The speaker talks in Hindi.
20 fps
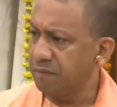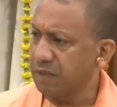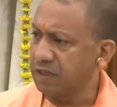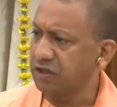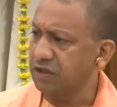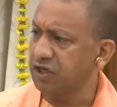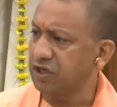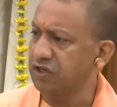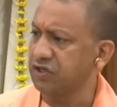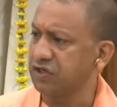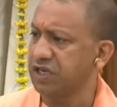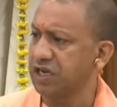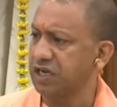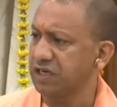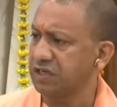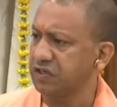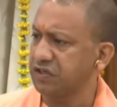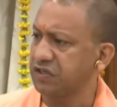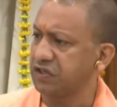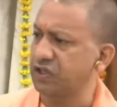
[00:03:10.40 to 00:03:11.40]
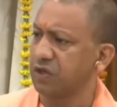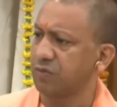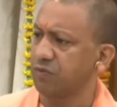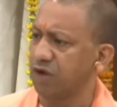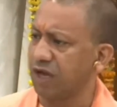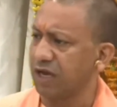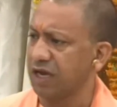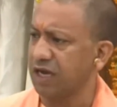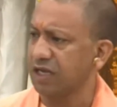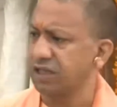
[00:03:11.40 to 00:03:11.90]
मंत्री से या किसी से
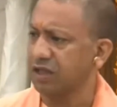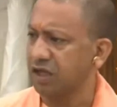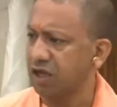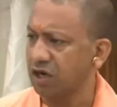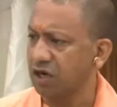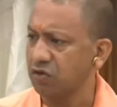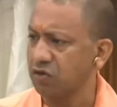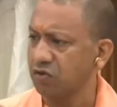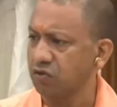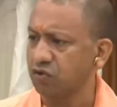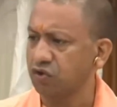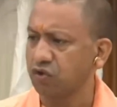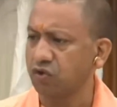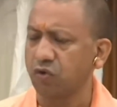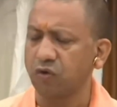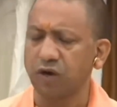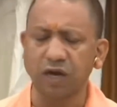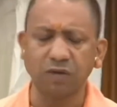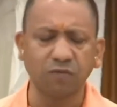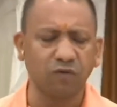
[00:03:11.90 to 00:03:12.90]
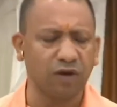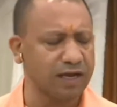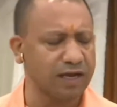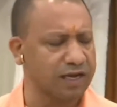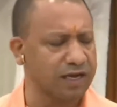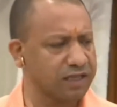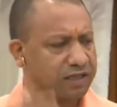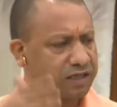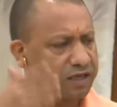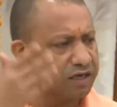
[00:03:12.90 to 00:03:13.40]
मुलाकात करनी हो तो उस दौरान
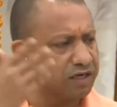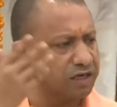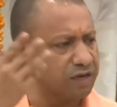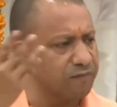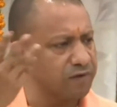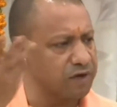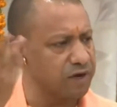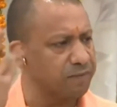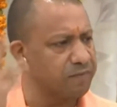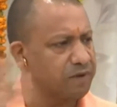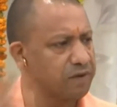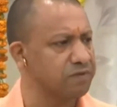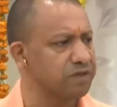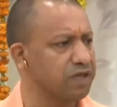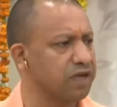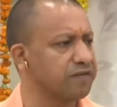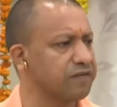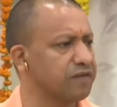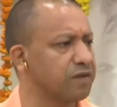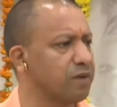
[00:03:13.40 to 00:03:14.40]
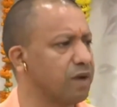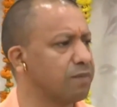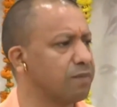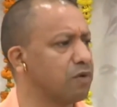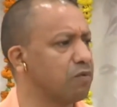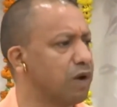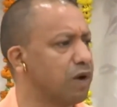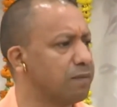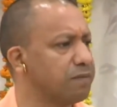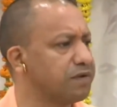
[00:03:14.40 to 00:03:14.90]
मुलाकात करके फिर अपनी विधानसभा
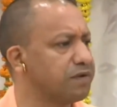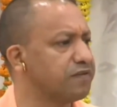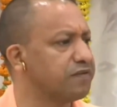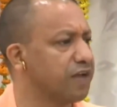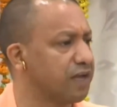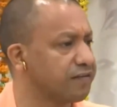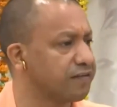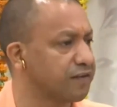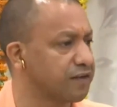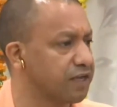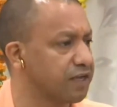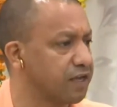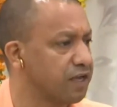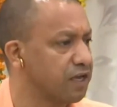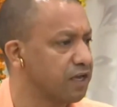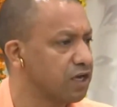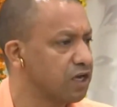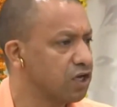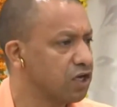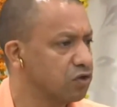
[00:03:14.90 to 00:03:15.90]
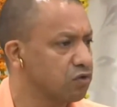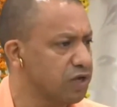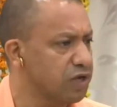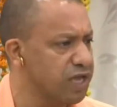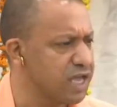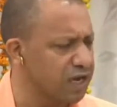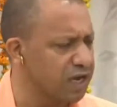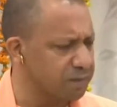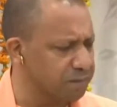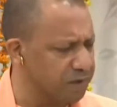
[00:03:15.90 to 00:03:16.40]
में वापस जा सके
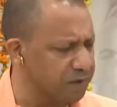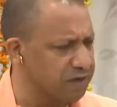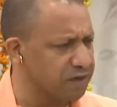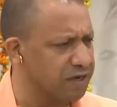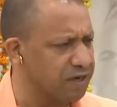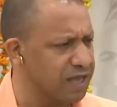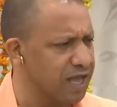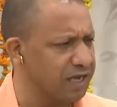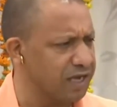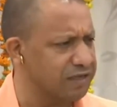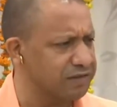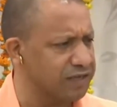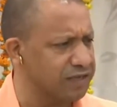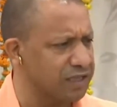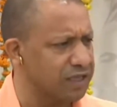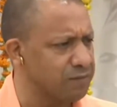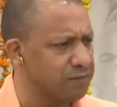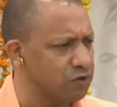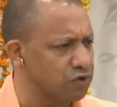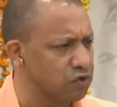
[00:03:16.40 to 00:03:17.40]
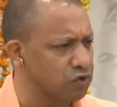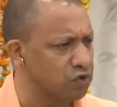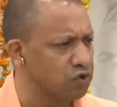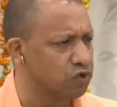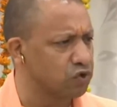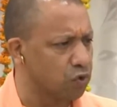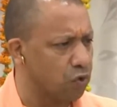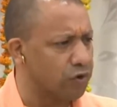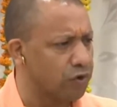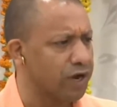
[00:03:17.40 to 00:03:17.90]
एक प्रक्रिया के साथ हमें उसको
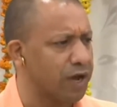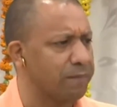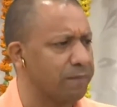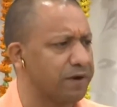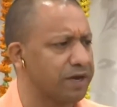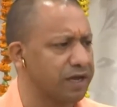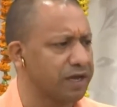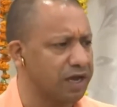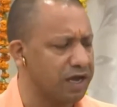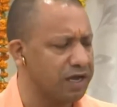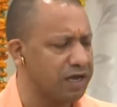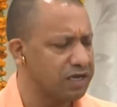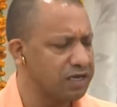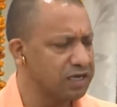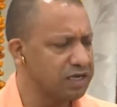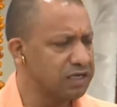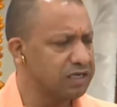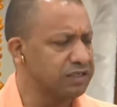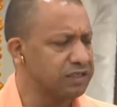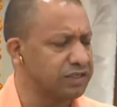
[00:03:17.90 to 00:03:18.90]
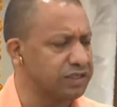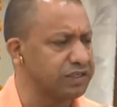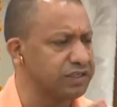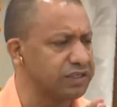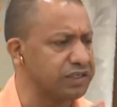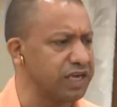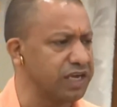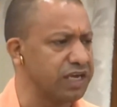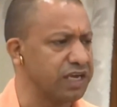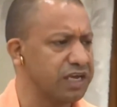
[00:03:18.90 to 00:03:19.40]
जोड़ना पड़ेगा
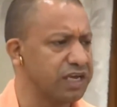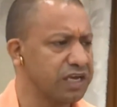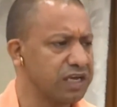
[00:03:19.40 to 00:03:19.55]
जिससे